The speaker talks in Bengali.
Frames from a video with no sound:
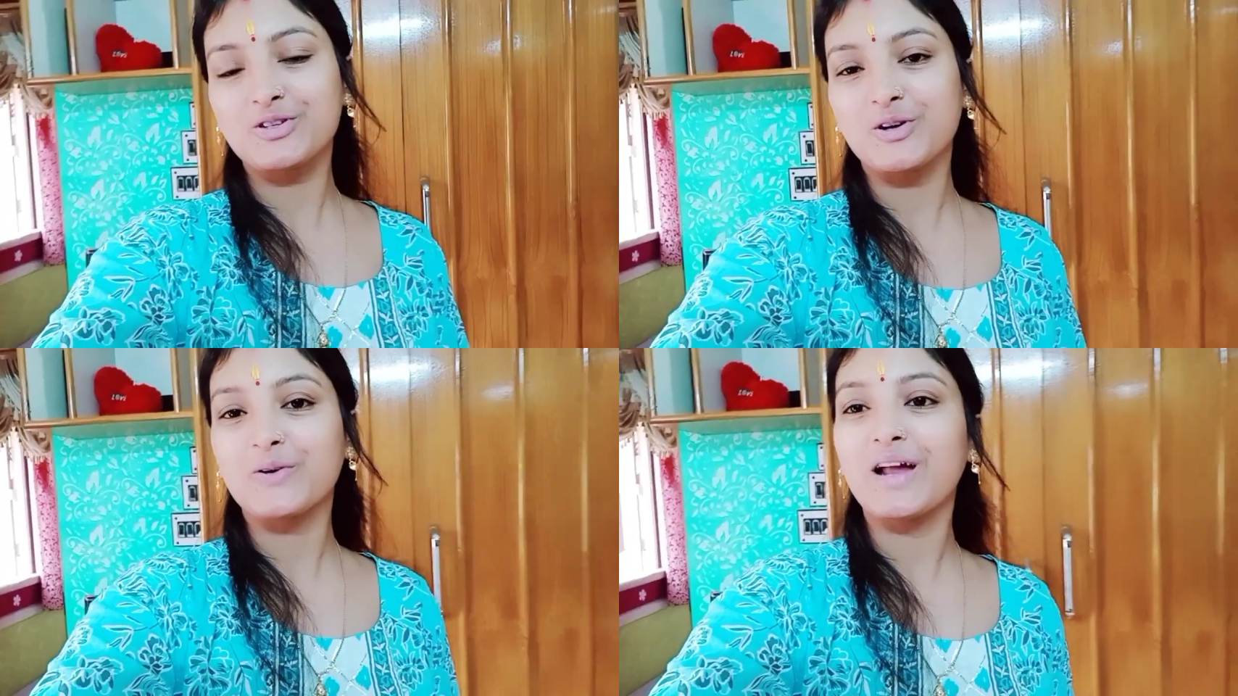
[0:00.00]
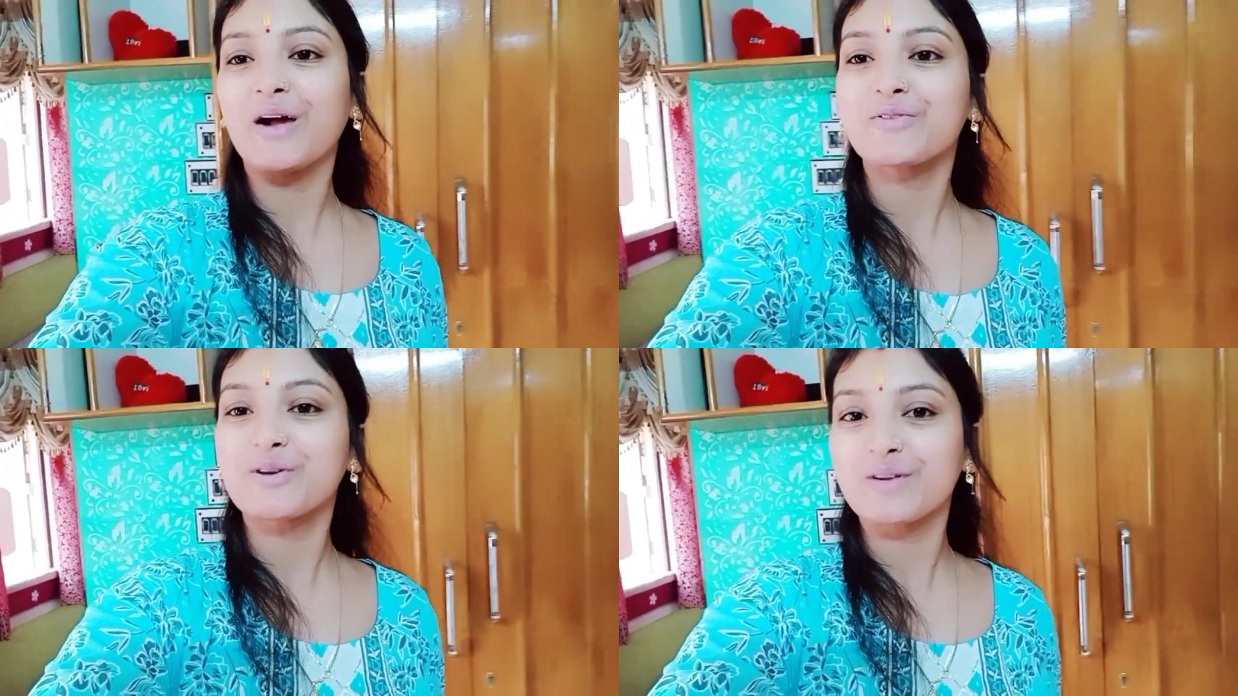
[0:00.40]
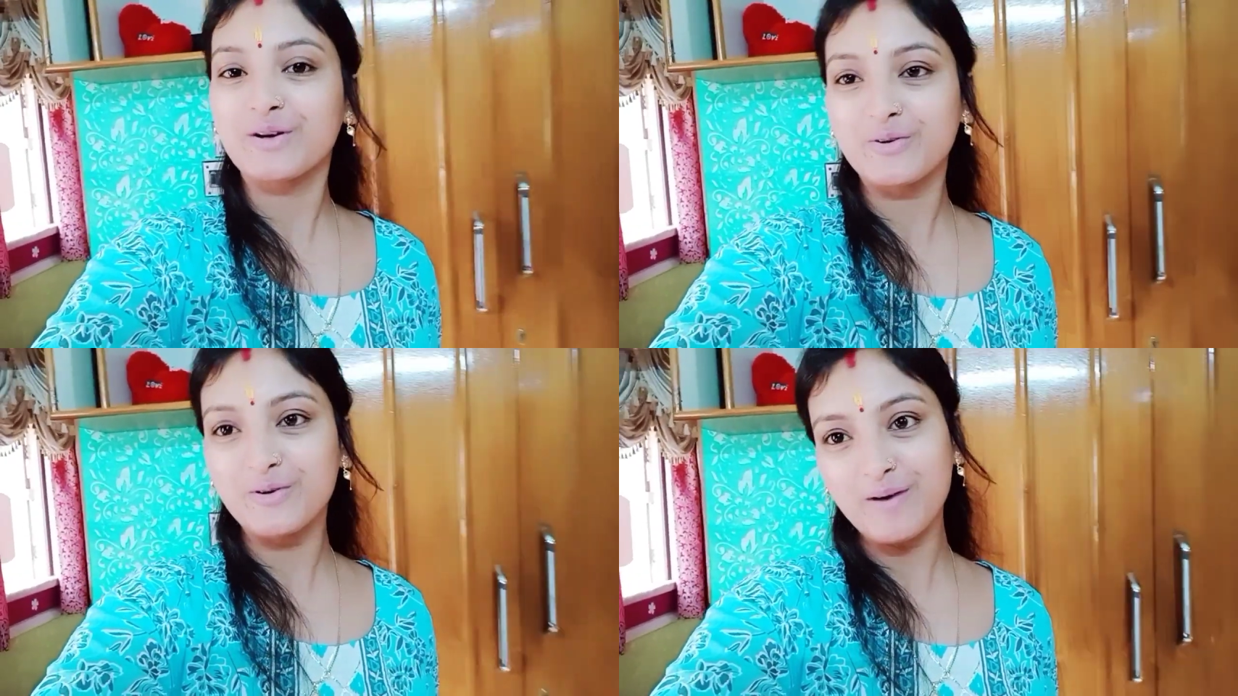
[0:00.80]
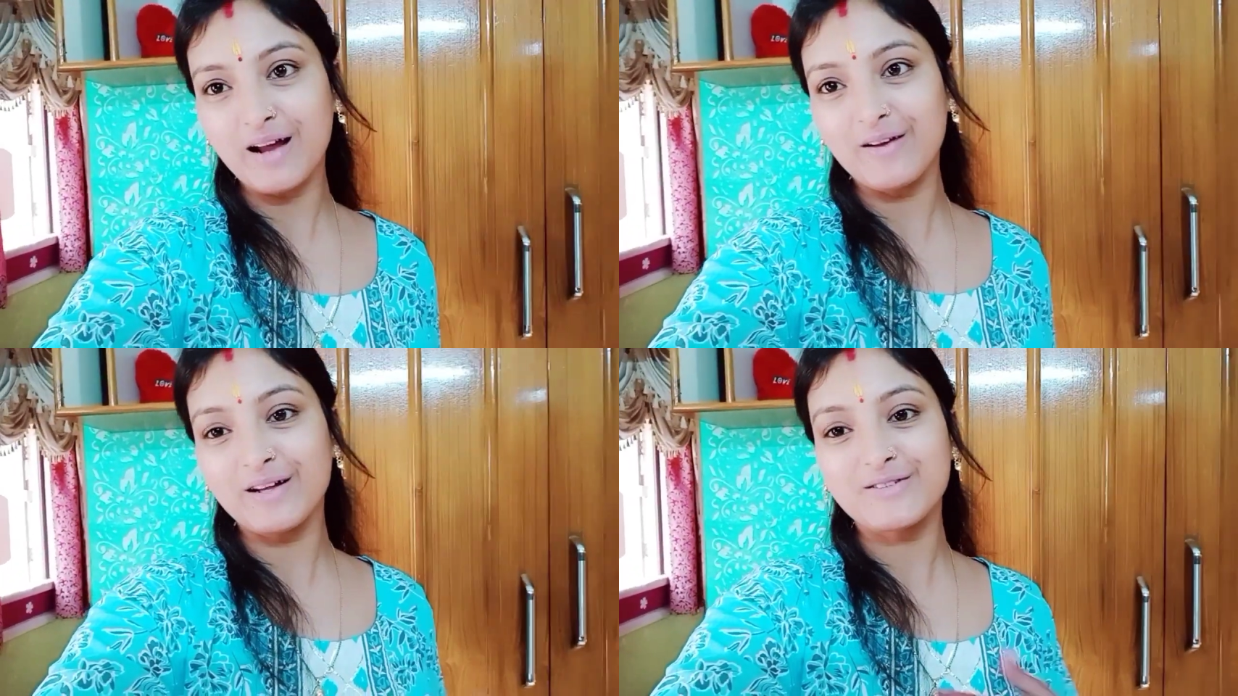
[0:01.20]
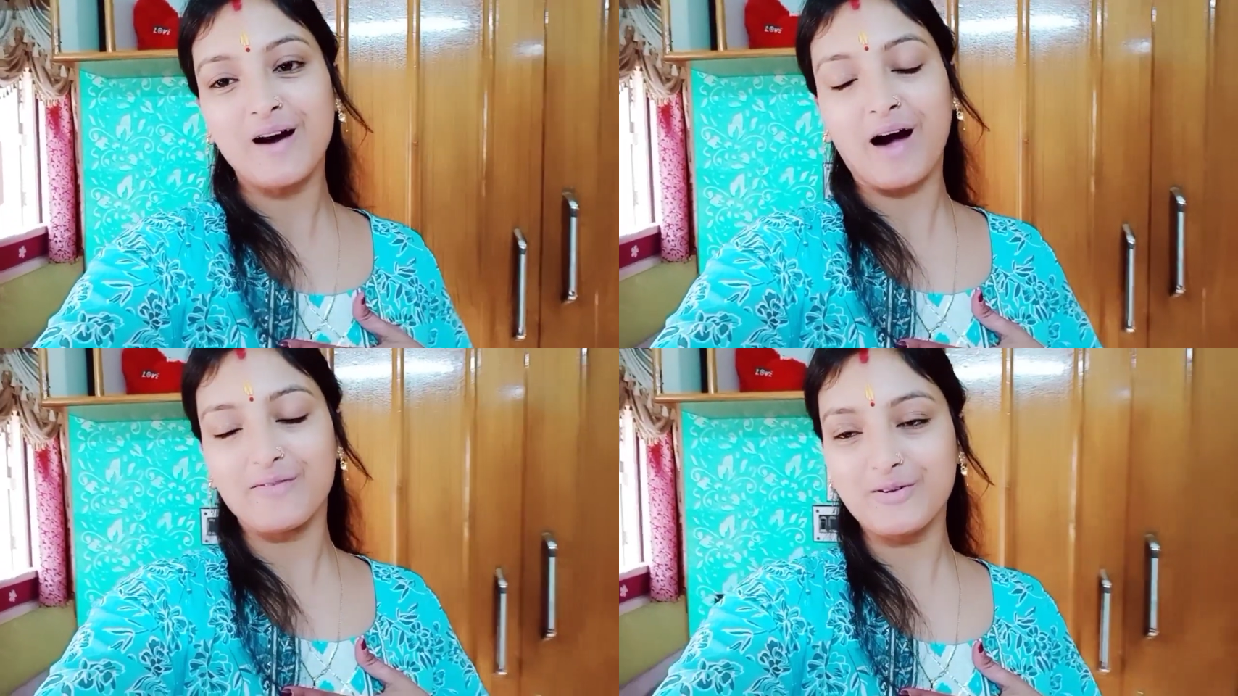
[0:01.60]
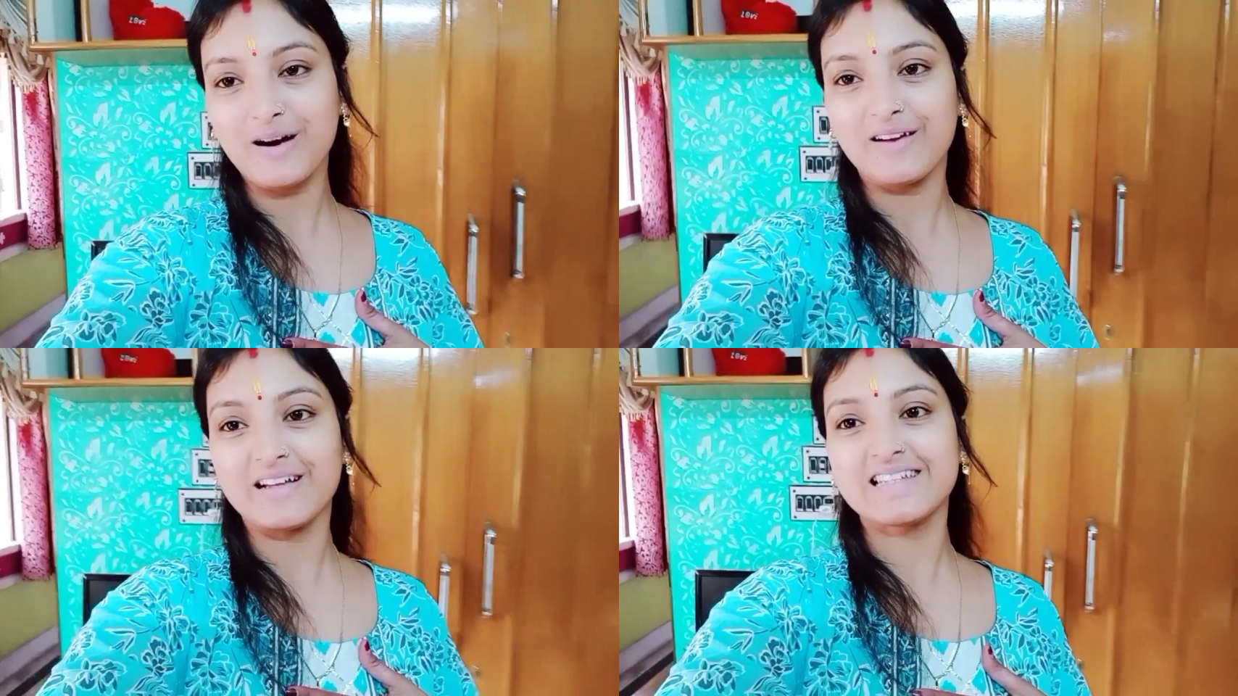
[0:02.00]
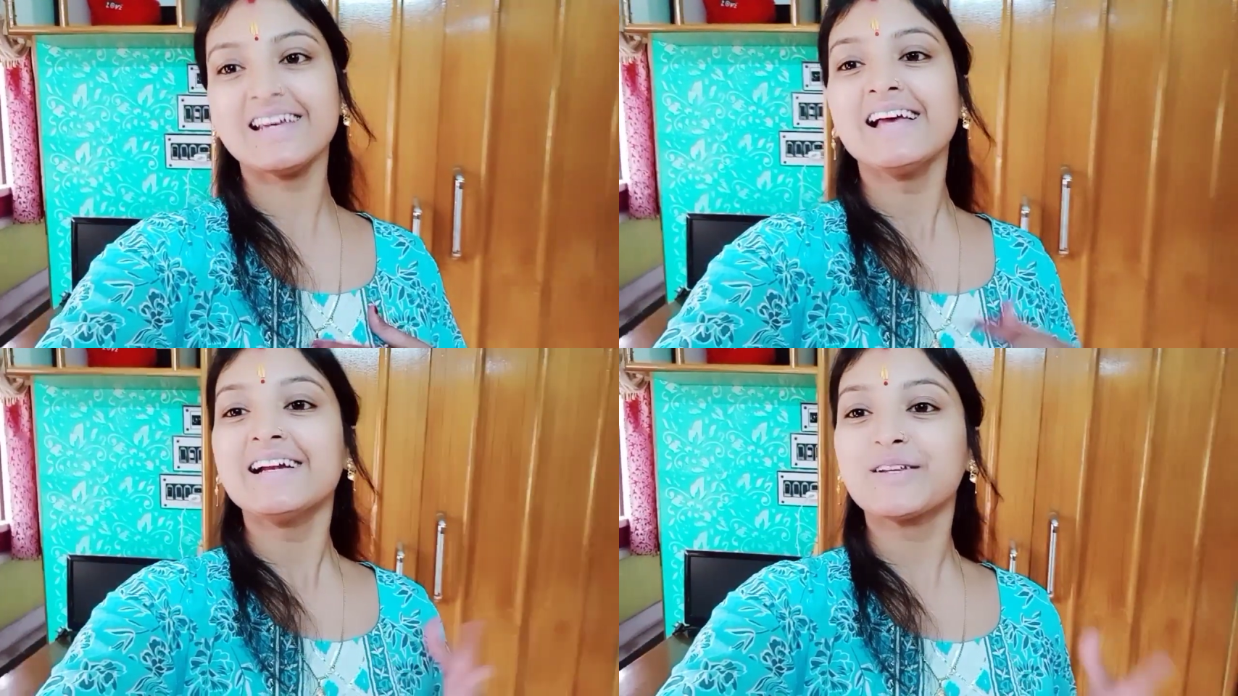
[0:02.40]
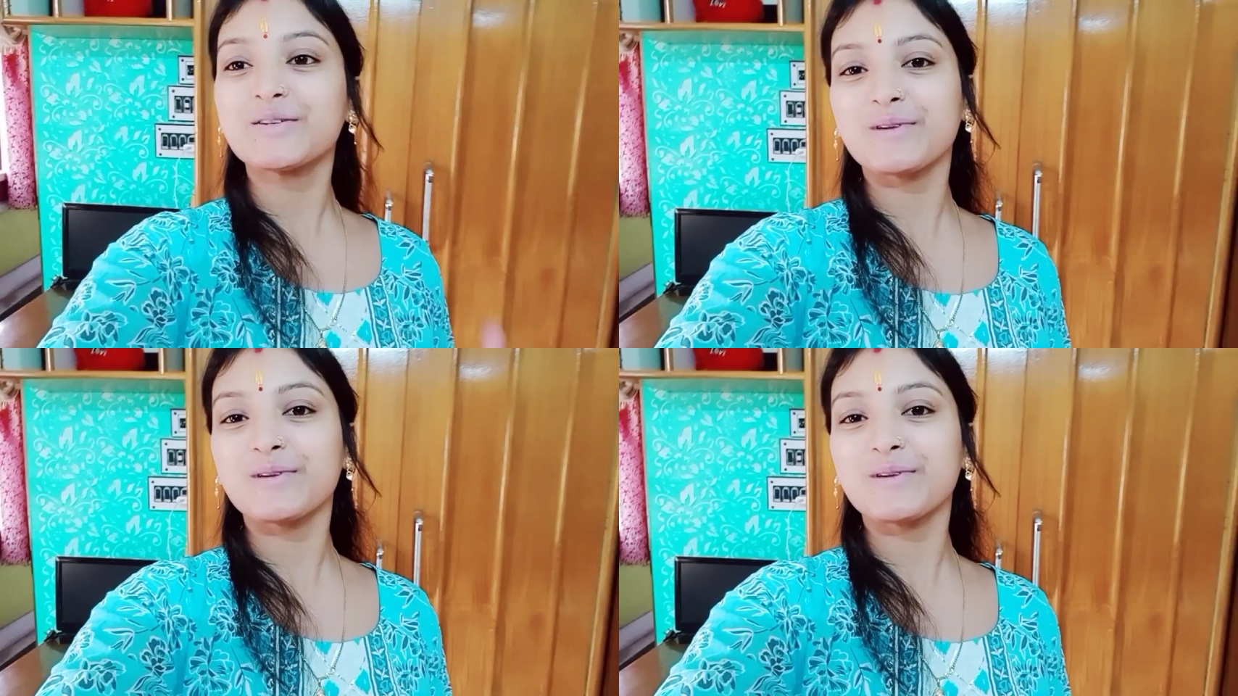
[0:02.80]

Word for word: সকলে আয়ব সবাই খুব ভালো আছো আমিও ভালো আছি ঋতুস ব্লগে